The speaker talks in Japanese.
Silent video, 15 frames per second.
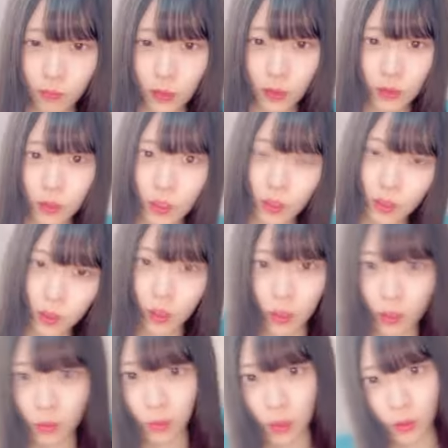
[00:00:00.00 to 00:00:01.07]
なんか
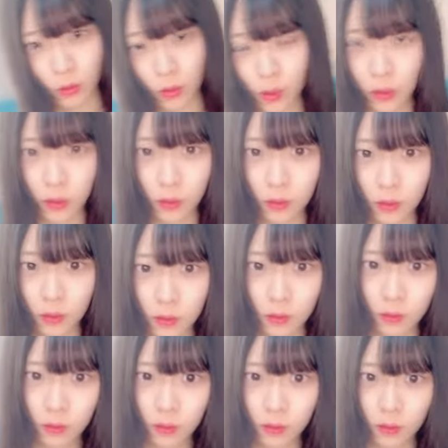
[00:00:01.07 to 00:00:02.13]
斜めるな
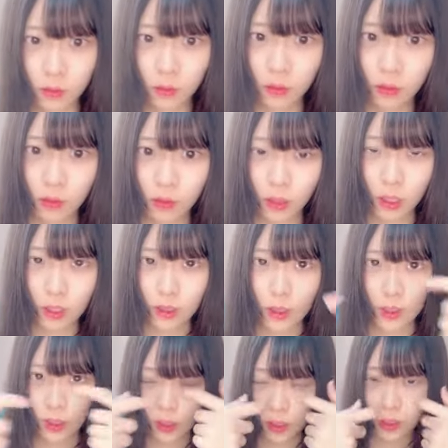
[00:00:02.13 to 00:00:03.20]
コナンさん
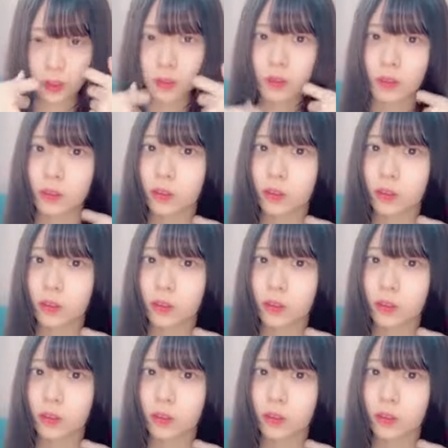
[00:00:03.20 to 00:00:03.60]
ありがとう